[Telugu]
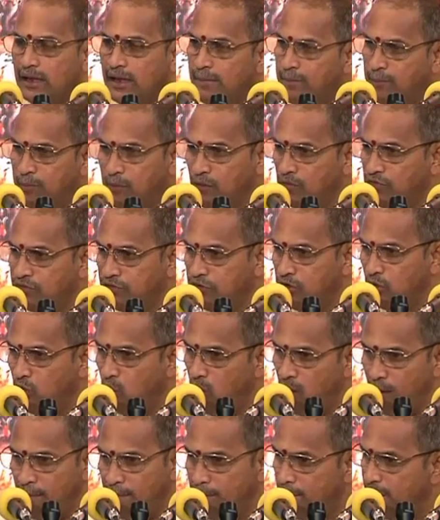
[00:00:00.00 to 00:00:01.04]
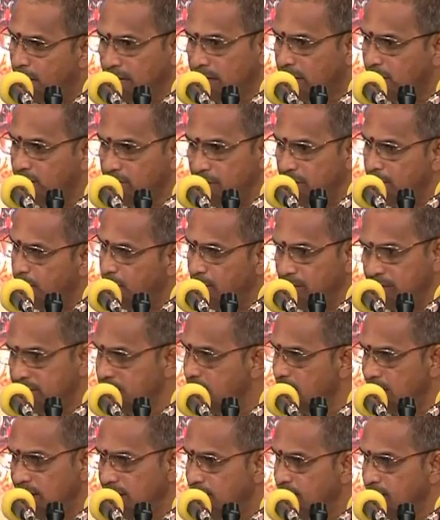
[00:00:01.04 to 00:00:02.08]
ఇప్పుడు వ్యూహం భగ్నం
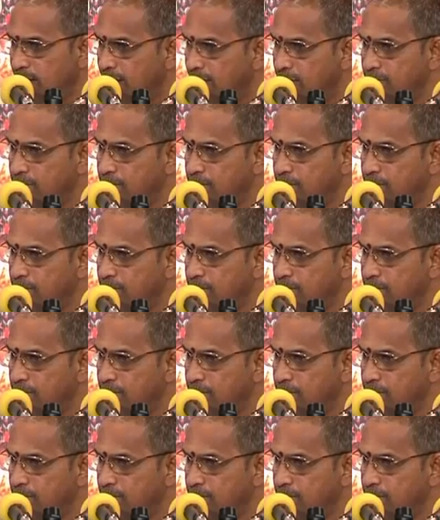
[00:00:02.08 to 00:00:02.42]
అయిపోయిందా లేదా